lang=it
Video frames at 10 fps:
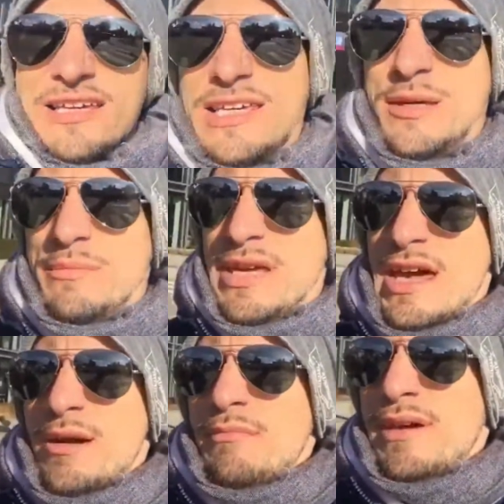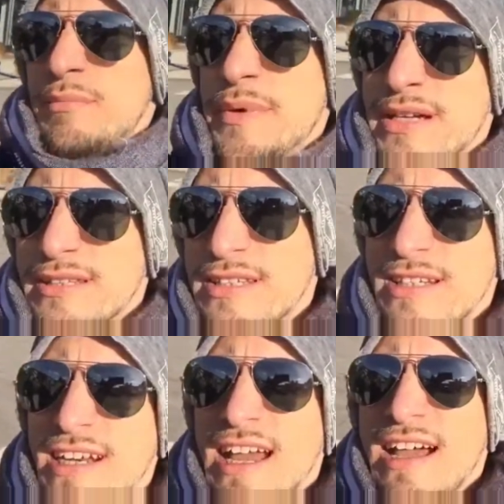IBM, per
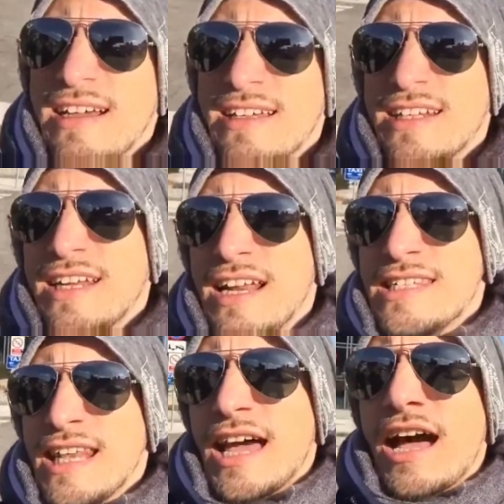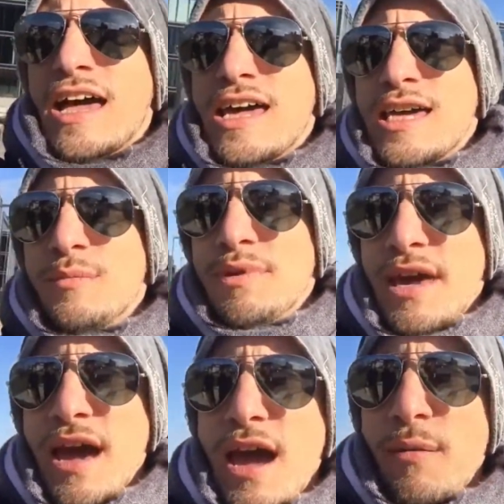dirla in inglese la
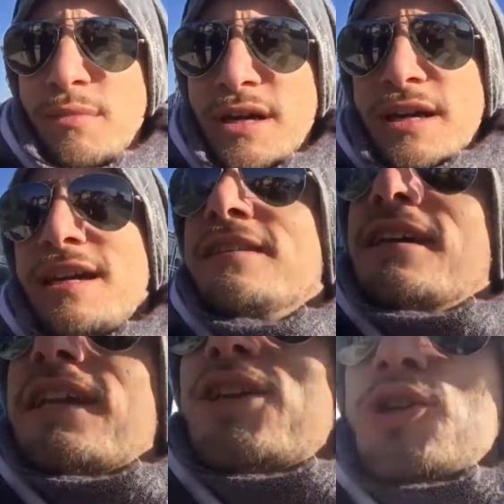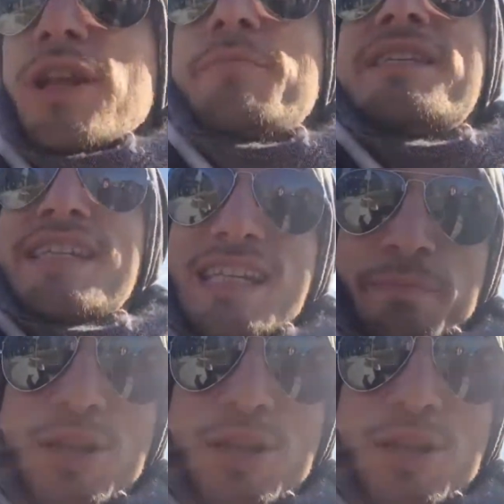ABM, International Business